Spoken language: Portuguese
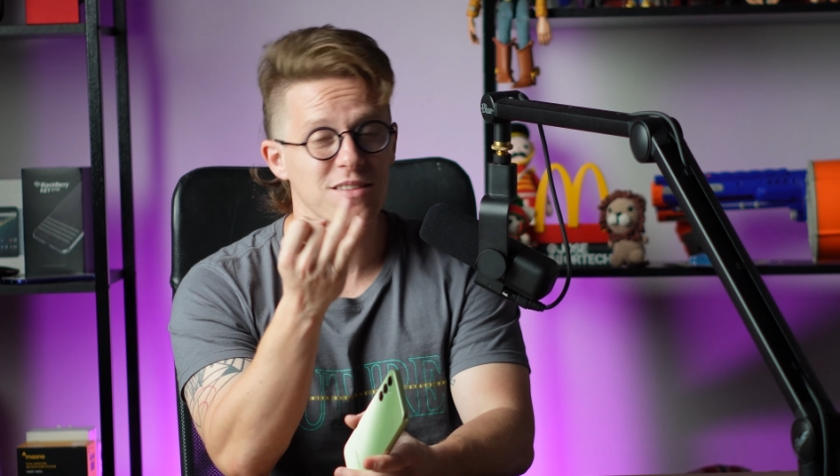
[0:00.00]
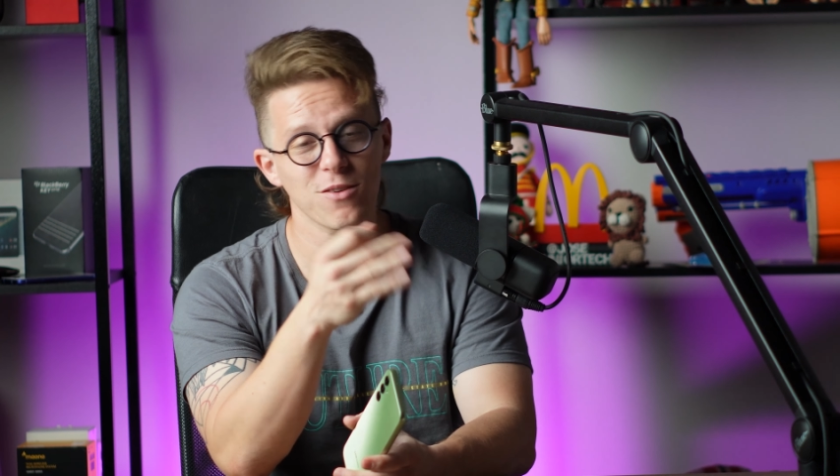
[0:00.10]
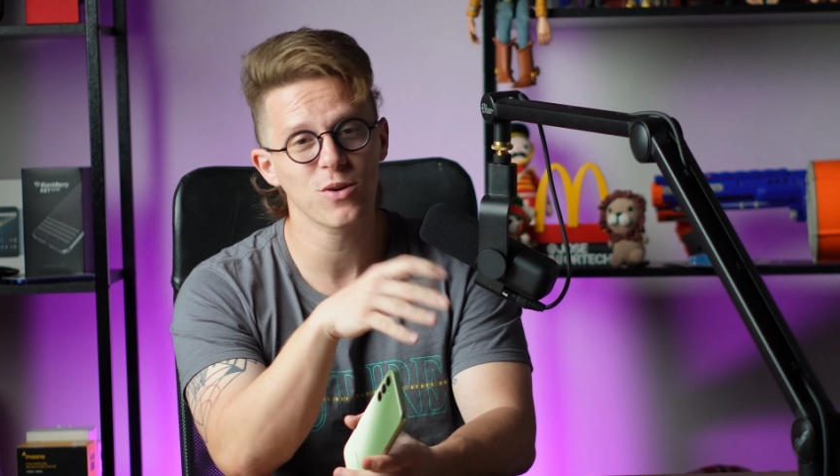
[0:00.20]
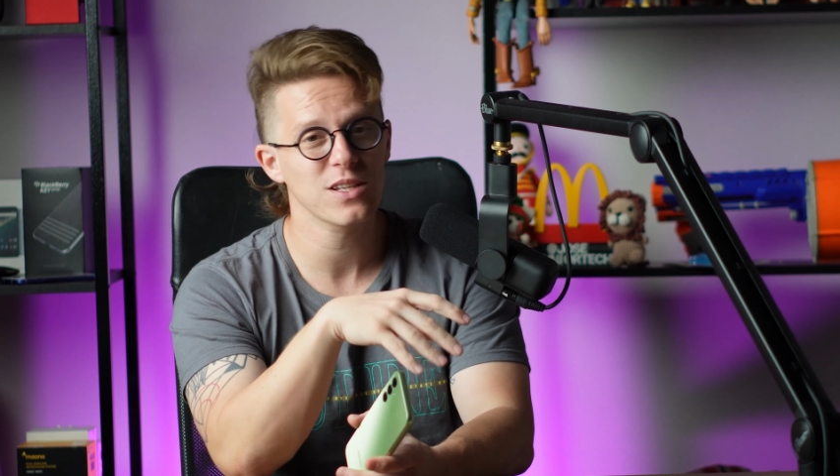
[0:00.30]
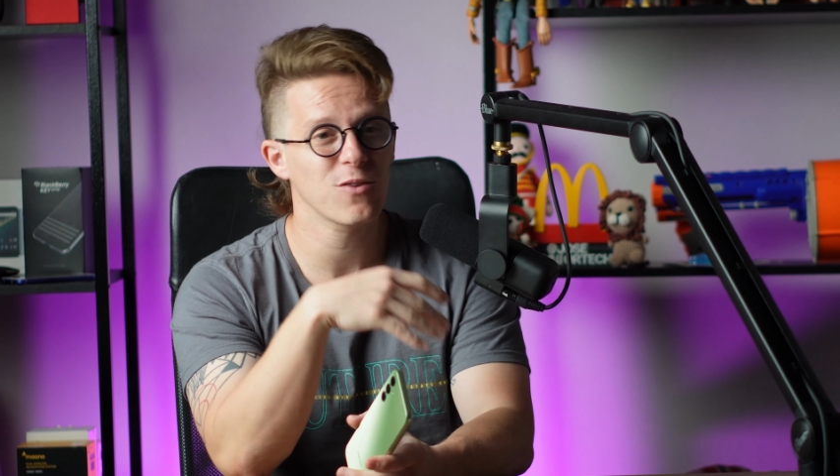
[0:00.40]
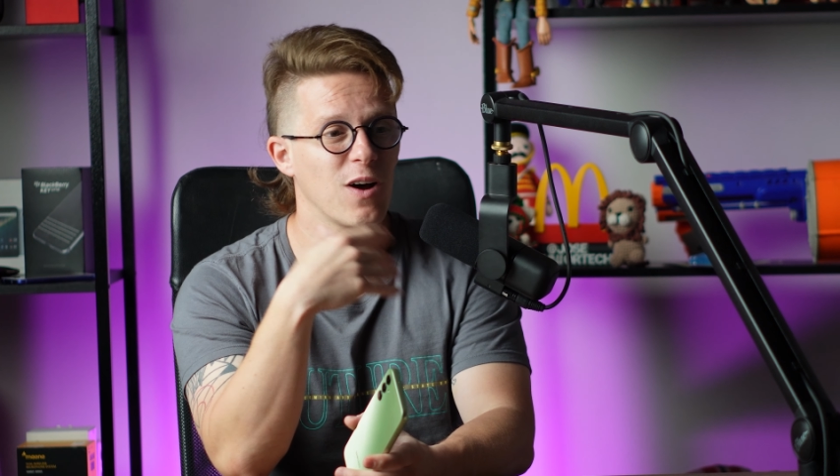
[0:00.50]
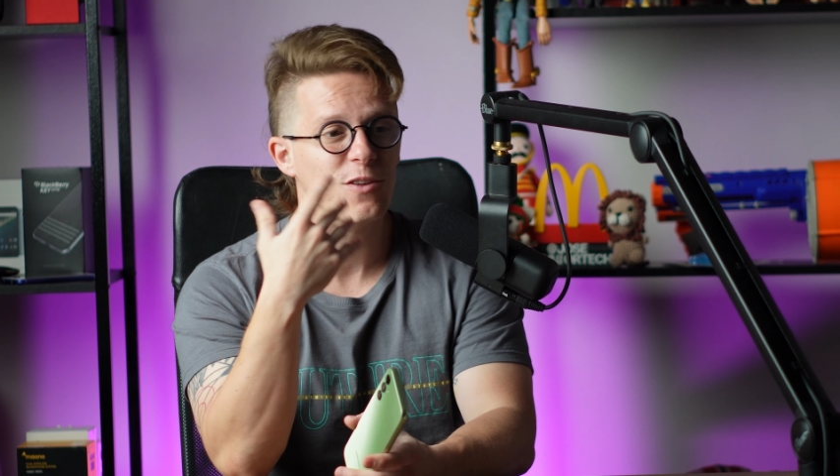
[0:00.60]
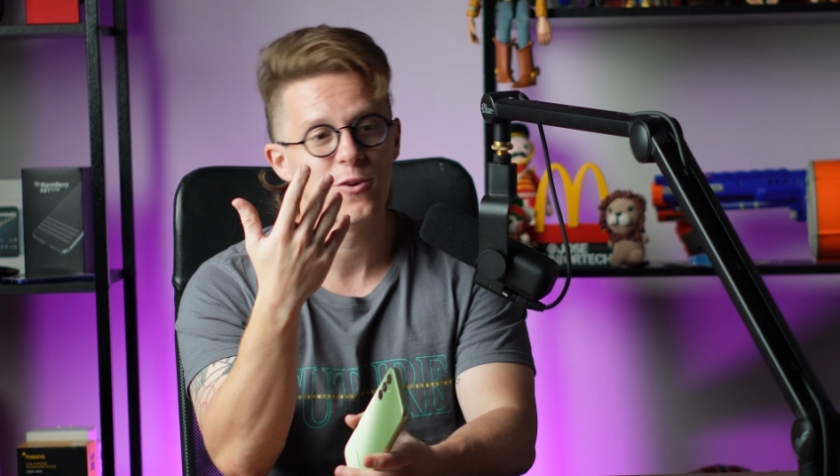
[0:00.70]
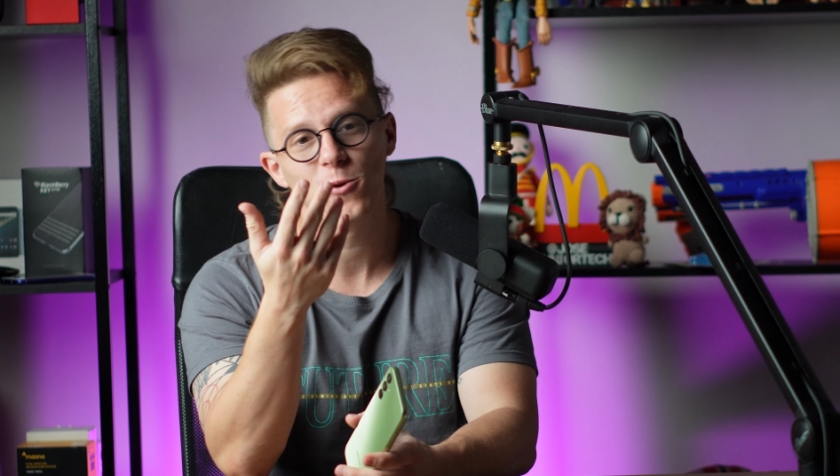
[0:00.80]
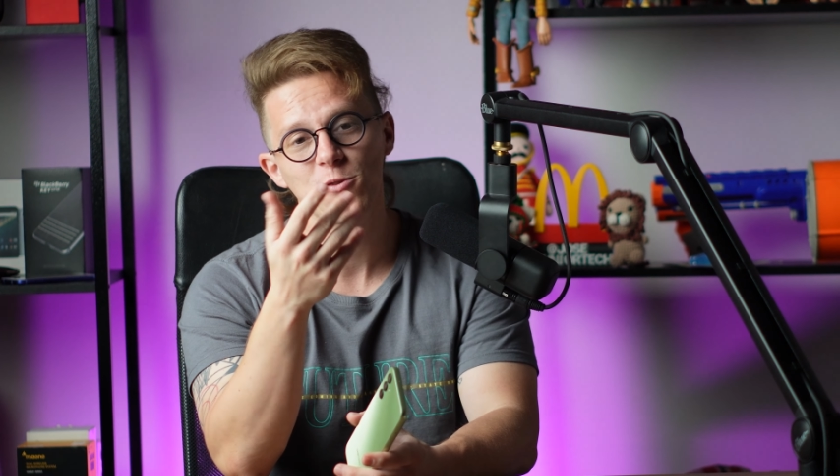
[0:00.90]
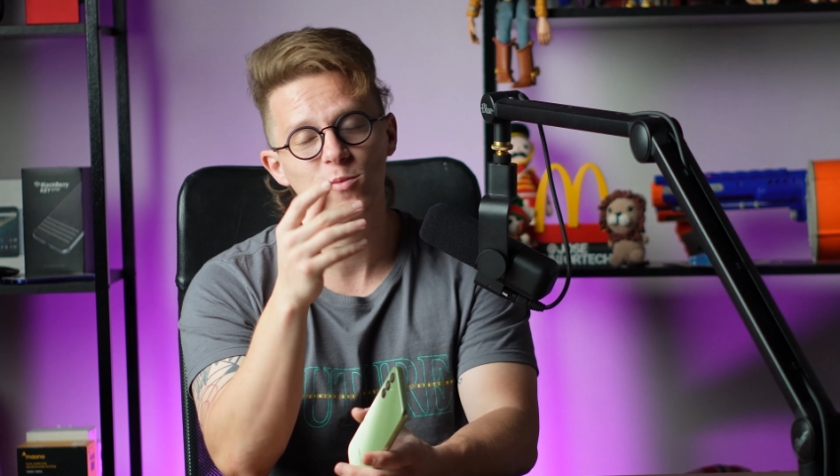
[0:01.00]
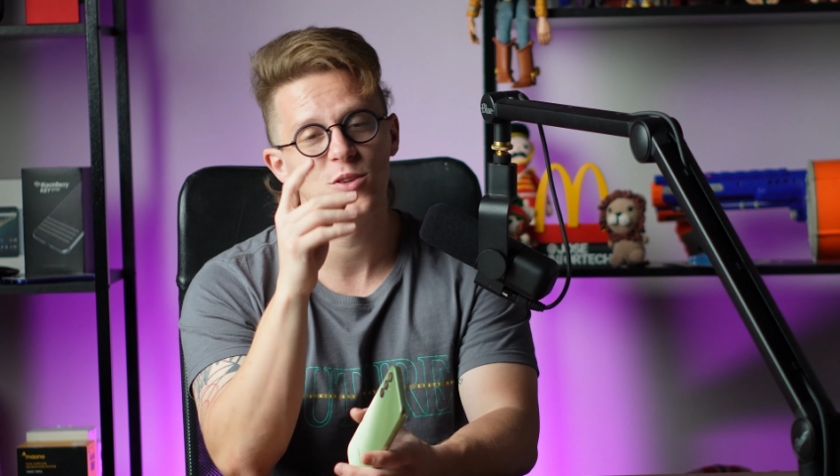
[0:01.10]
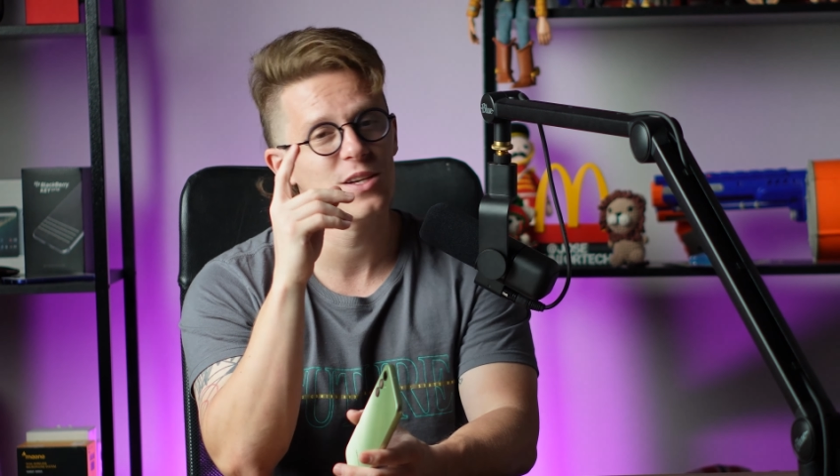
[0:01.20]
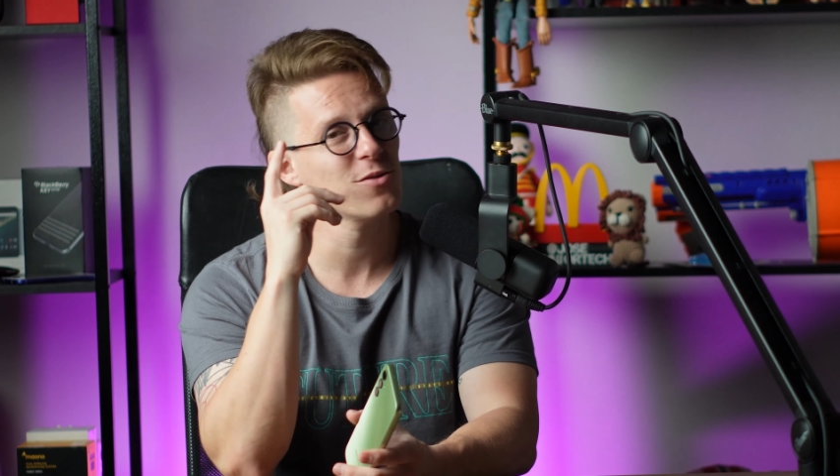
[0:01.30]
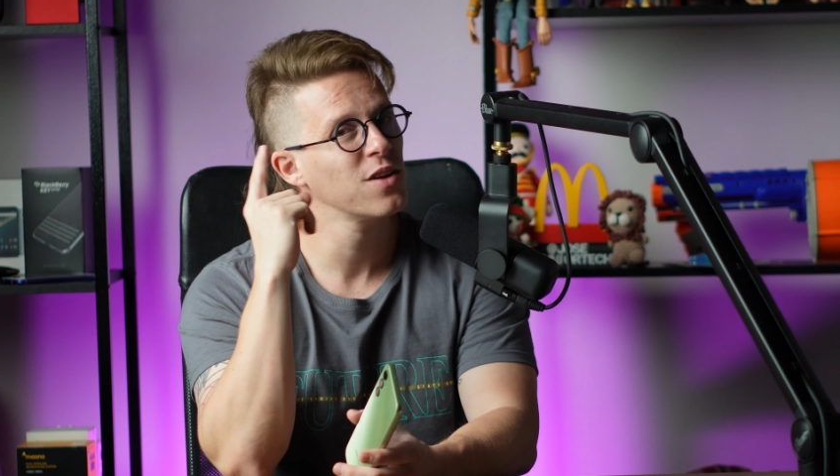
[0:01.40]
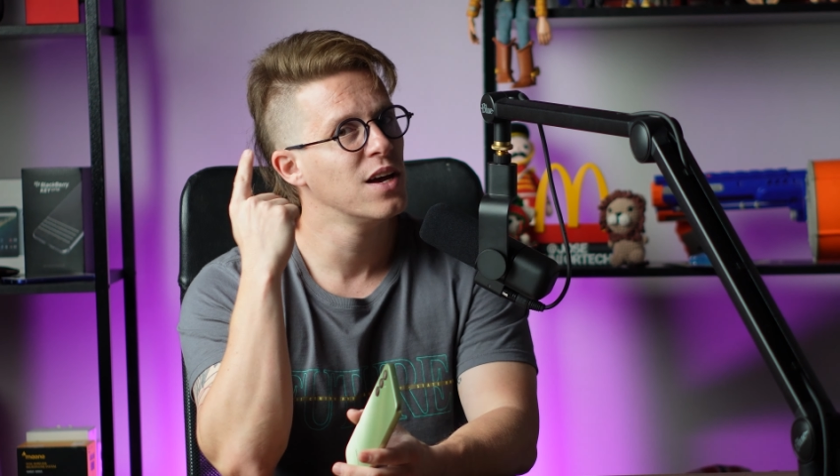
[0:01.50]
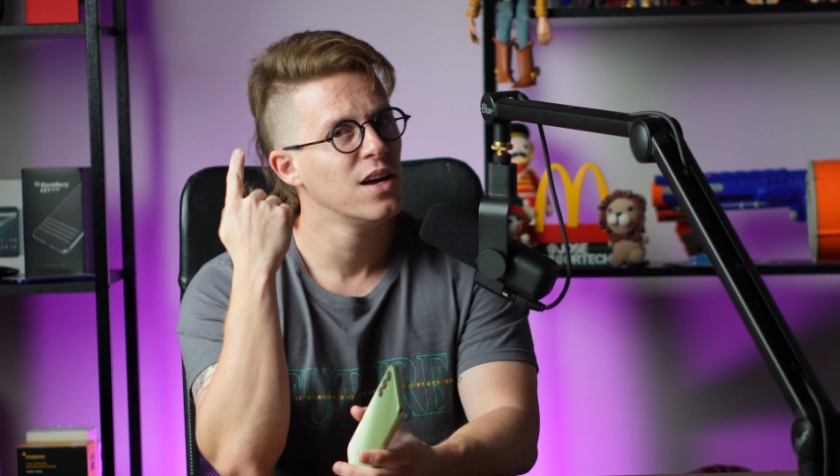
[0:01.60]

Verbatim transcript: A54 e outros modelos.